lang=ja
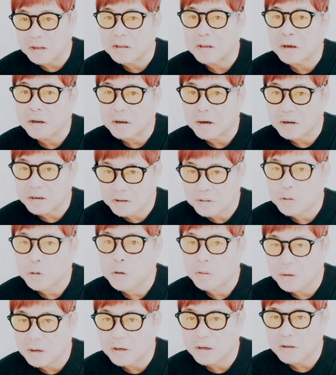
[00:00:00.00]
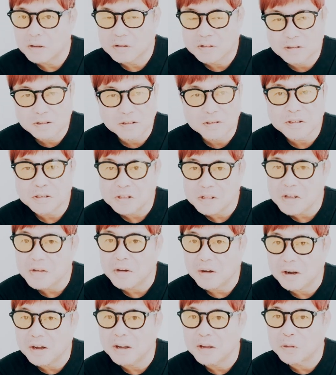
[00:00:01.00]
なんだからね、それはね、詩人
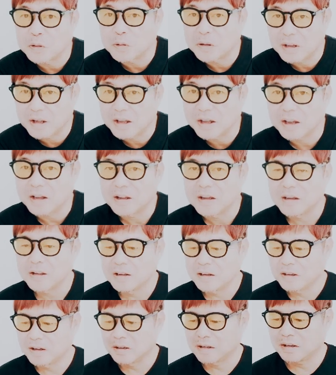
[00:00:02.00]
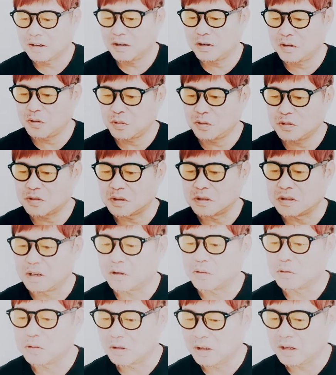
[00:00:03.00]
ではないので、芸能人
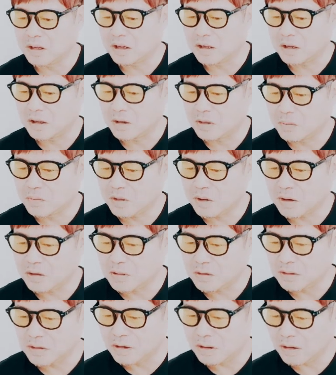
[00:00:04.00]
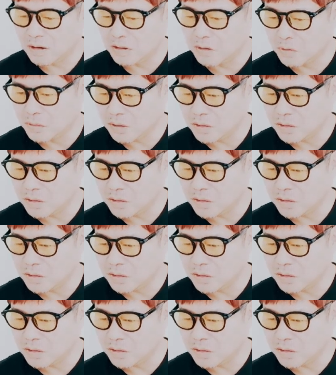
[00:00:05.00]
なので、まあ、ある程